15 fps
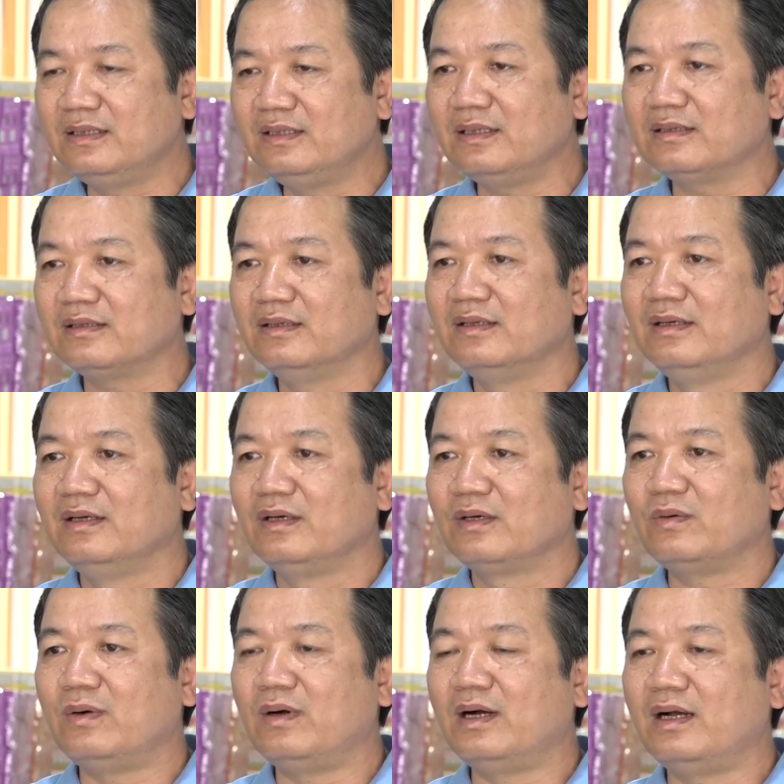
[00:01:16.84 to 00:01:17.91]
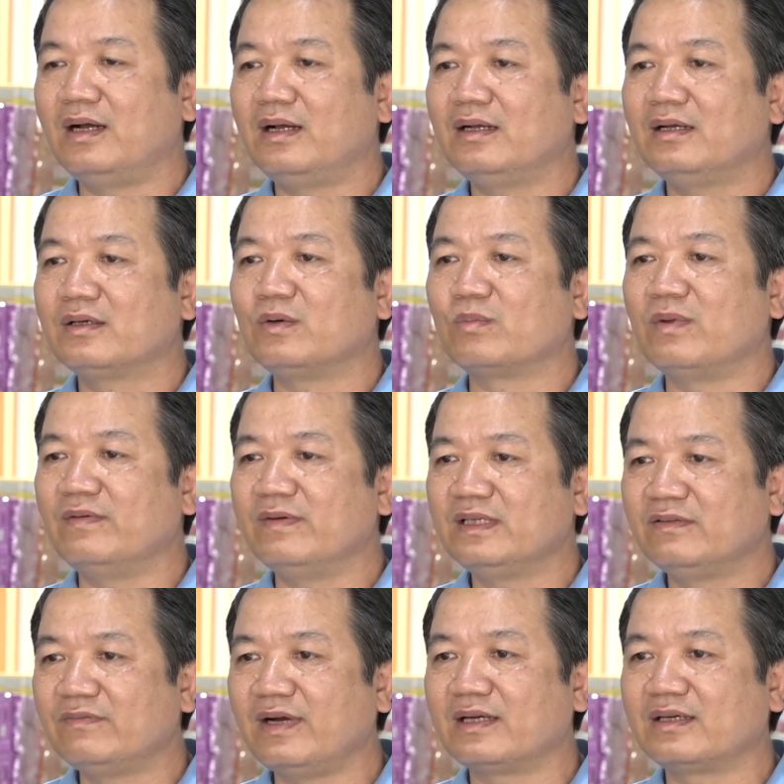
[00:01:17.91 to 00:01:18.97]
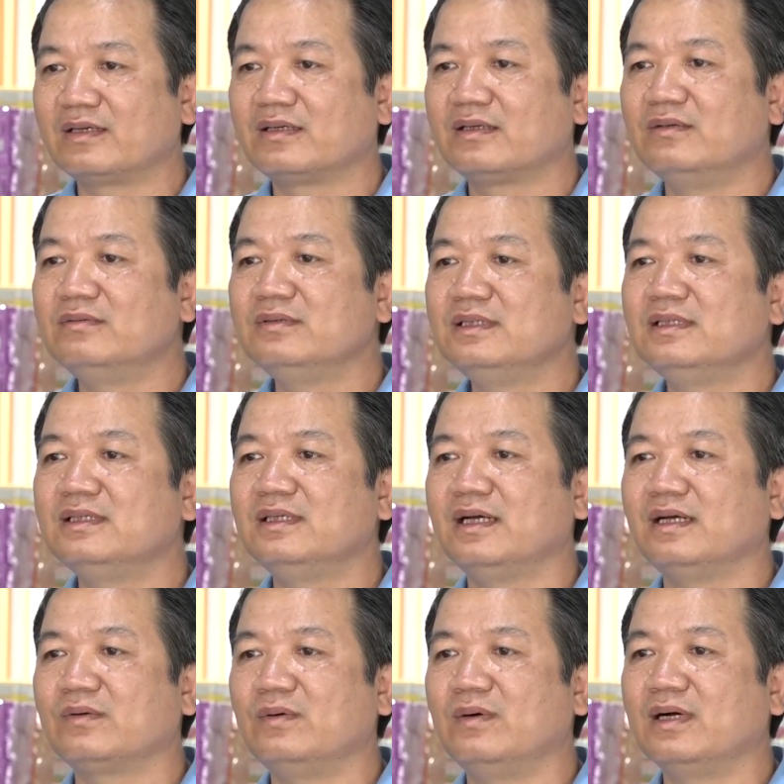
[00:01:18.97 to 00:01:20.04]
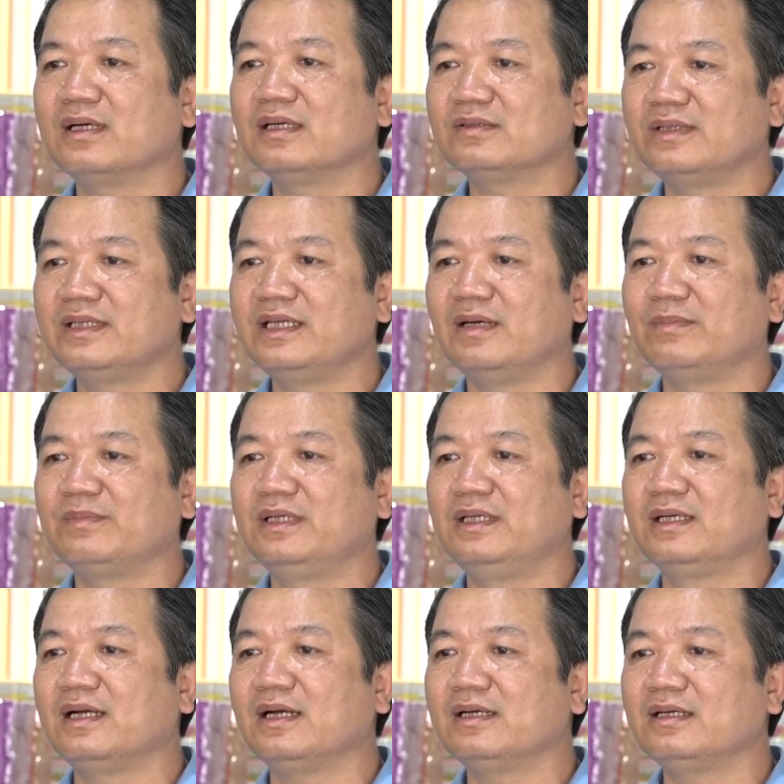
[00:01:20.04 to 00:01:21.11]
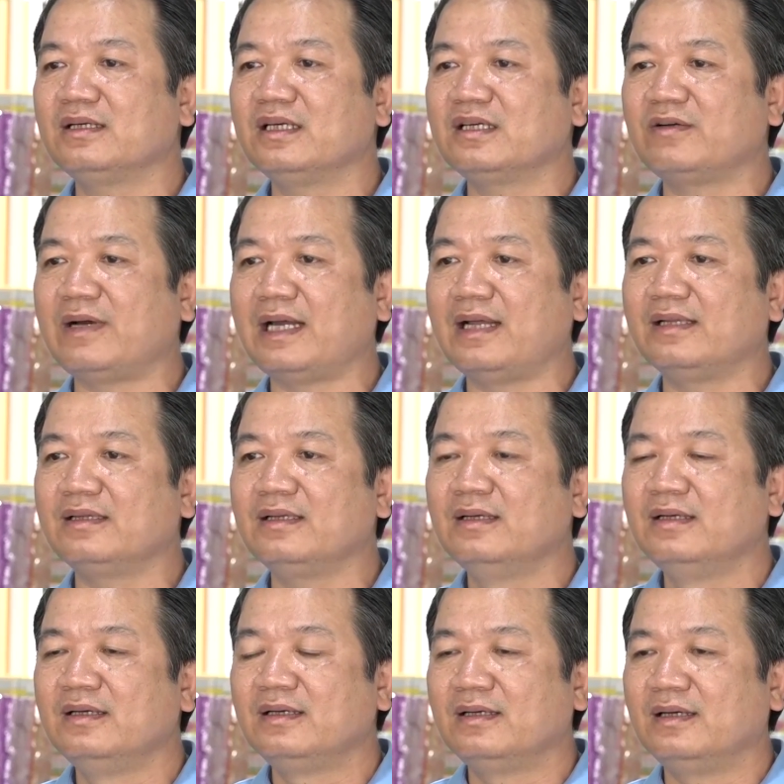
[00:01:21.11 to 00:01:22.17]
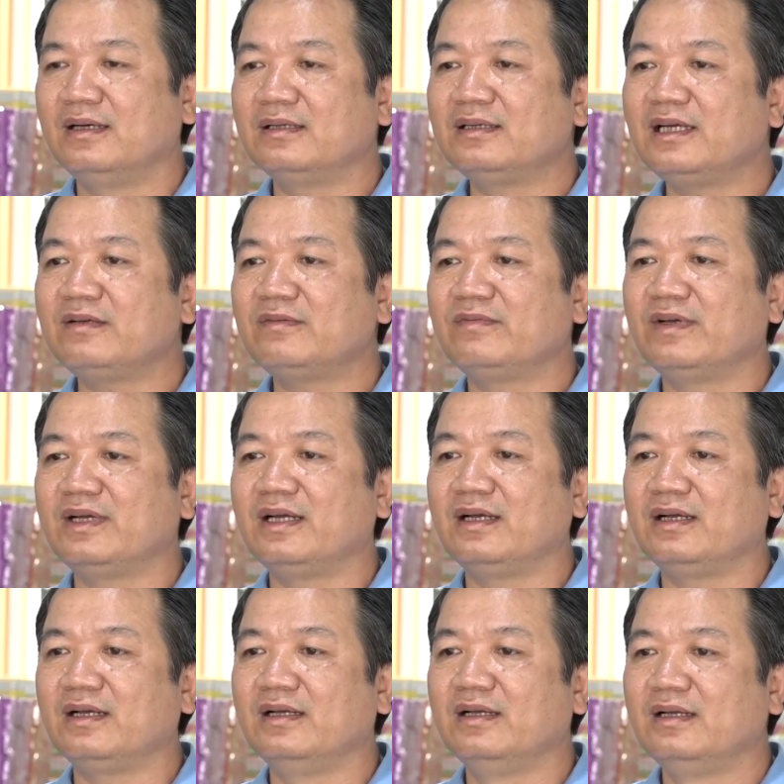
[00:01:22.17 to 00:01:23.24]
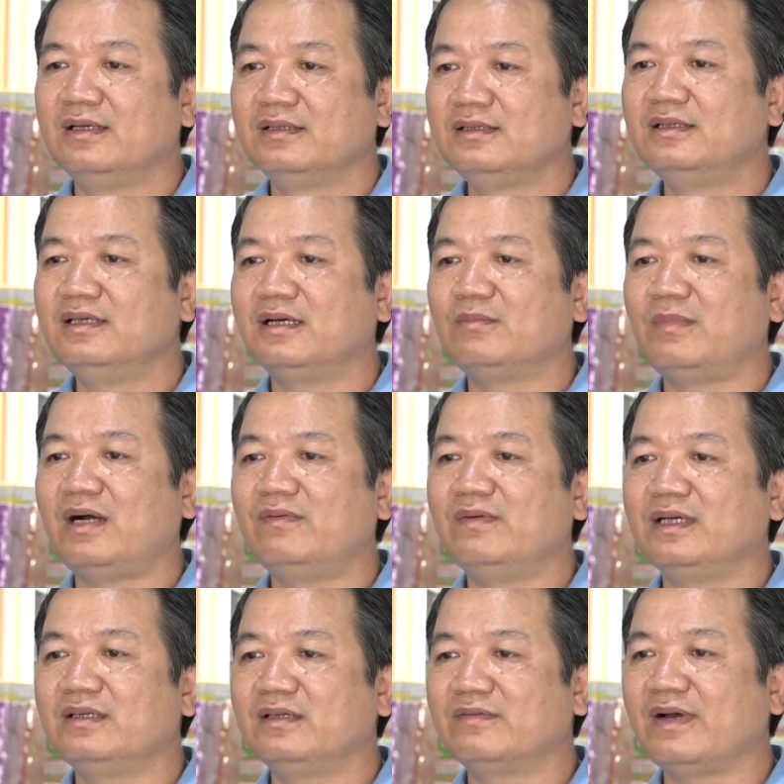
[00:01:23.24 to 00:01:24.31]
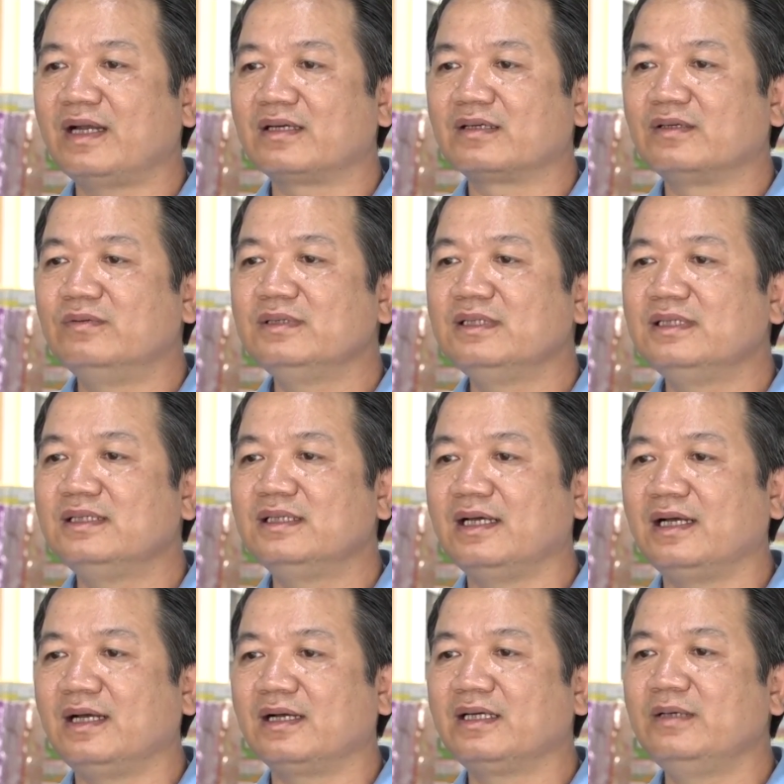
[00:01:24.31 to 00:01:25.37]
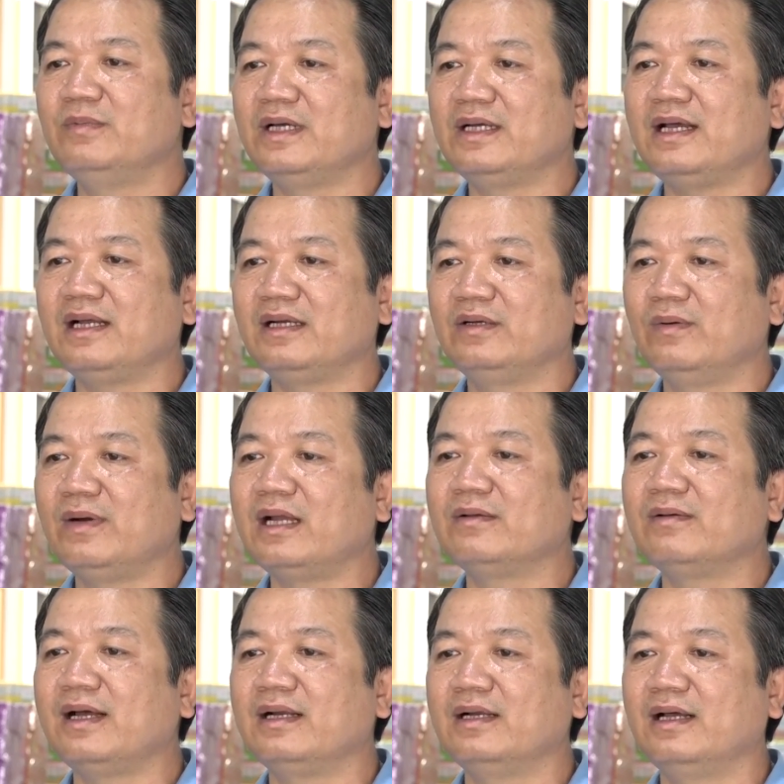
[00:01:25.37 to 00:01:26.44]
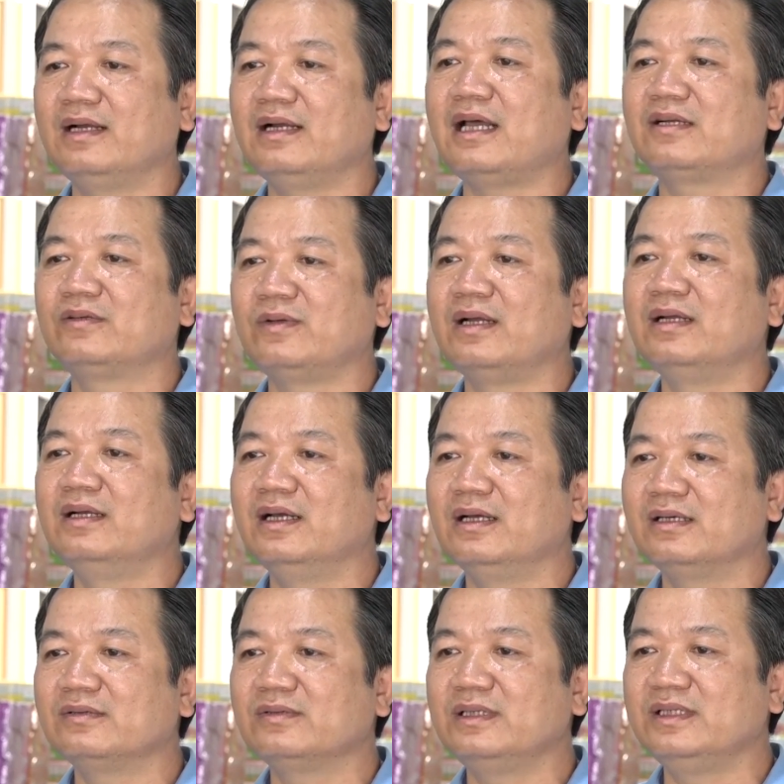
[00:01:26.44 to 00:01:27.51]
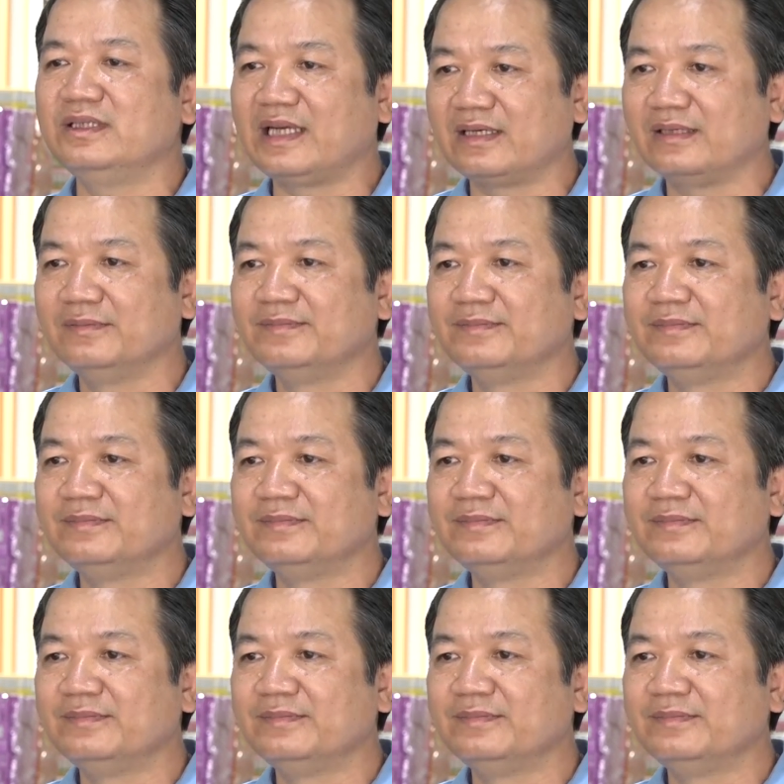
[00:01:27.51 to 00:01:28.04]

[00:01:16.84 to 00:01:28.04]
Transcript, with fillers: lý nhà nước, của Cục Bảo vệ Thực vật cũng như là của các doanh nghiệp thì các cái kết quả test về dư lượng bảo vệ thực vật cũng như là kim loại nặng thì hoàn toàn là đạt chuẩn để xuất đi Nhật.